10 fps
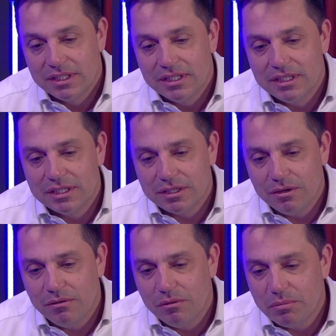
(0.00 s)

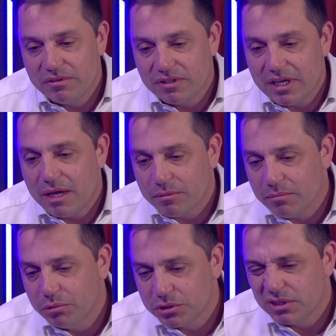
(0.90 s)
Então eu pensei na época, puxa,